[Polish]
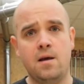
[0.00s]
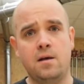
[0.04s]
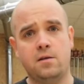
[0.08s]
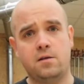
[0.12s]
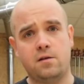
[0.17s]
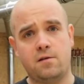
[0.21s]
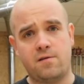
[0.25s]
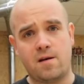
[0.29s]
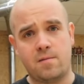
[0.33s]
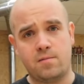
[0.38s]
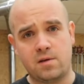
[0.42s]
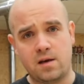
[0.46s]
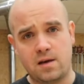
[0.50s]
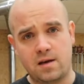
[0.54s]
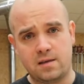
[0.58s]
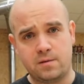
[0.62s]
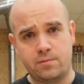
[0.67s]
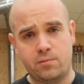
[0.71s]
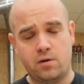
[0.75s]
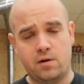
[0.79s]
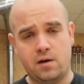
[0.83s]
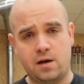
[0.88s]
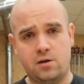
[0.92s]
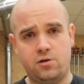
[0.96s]
co Wam teraz
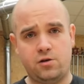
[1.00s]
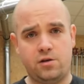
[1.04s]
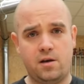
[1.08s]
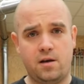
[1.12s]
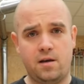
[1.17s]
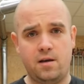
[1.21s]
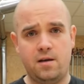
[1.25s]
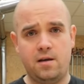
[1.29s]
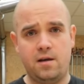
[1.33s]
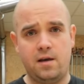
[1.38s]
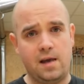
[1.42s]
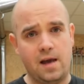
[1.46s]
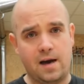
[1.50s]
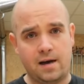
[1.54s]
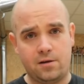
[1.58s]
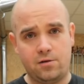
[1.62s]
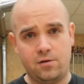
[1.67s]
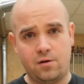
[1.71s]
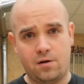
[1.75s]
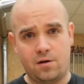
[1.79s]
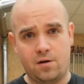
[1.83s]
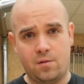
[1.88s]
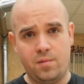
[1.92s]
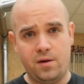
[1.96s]
pokażę jak
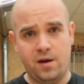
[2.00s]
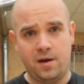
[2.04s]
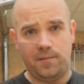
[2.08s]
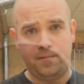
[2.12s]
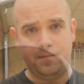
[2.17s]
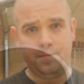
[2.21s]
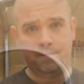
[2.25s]
to robię.